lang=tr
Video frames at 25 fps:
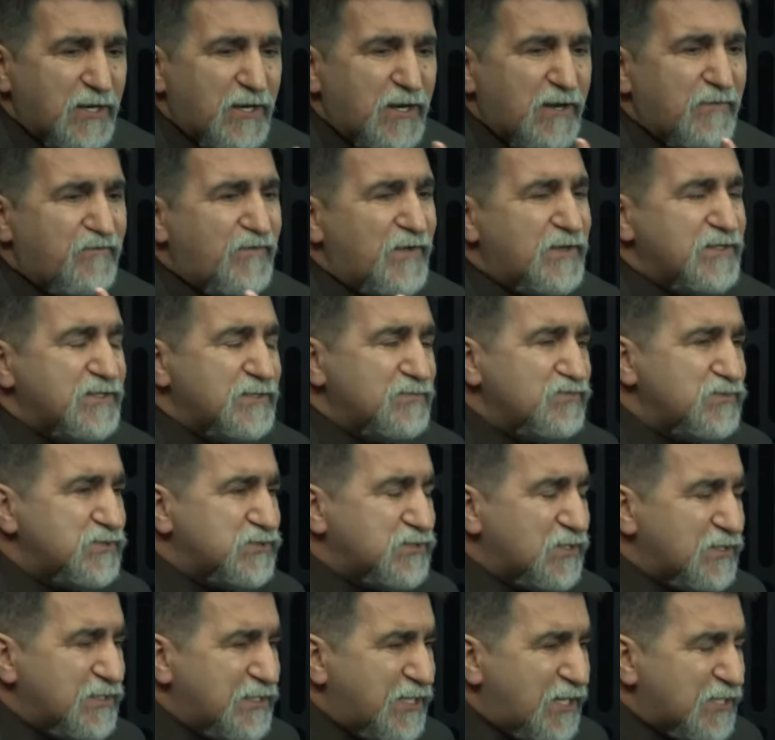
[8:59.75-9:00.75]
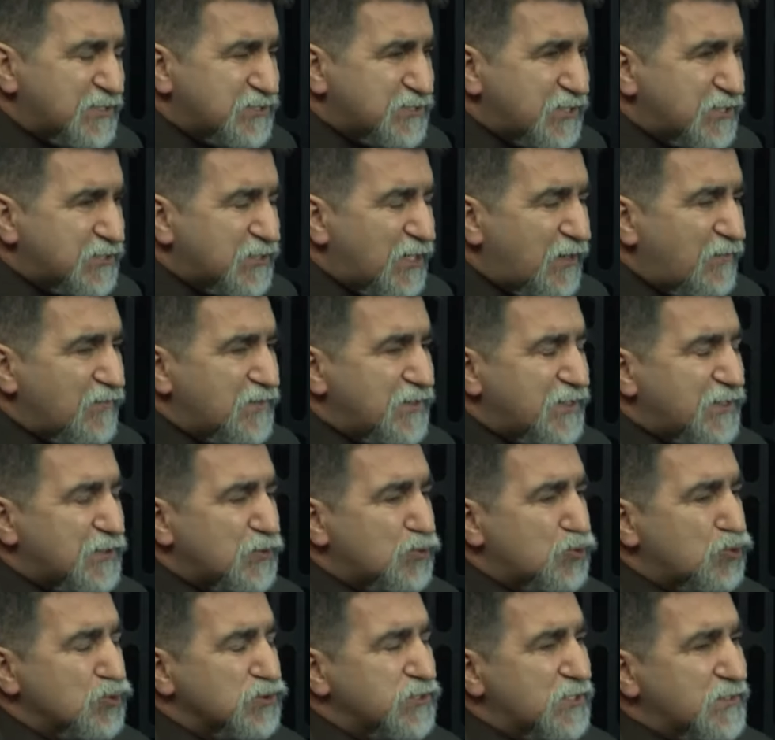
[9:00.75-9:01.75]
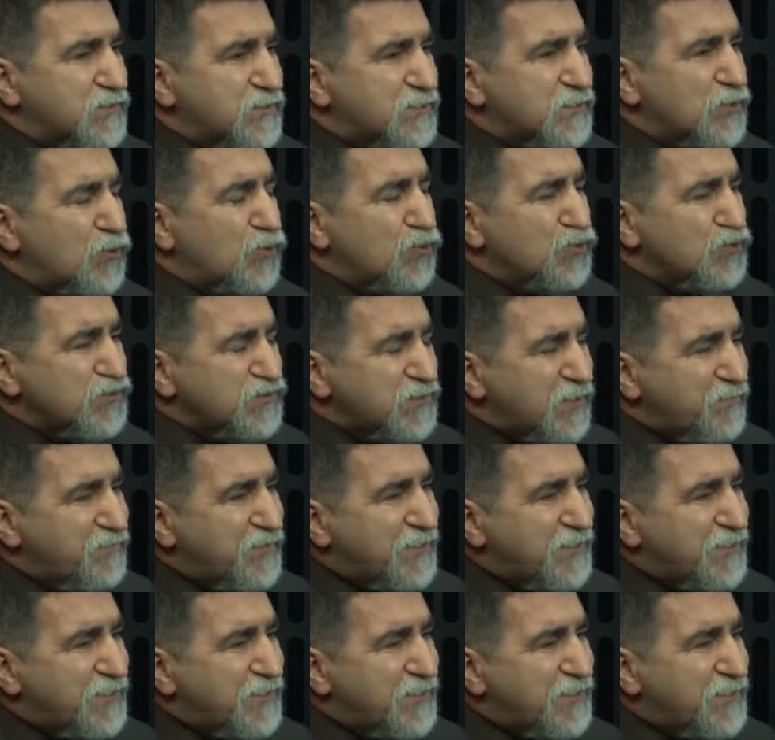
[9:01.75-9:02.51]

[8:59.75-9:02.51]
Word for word: Efendim işte ilaç tedavilerini kullanır. Onunla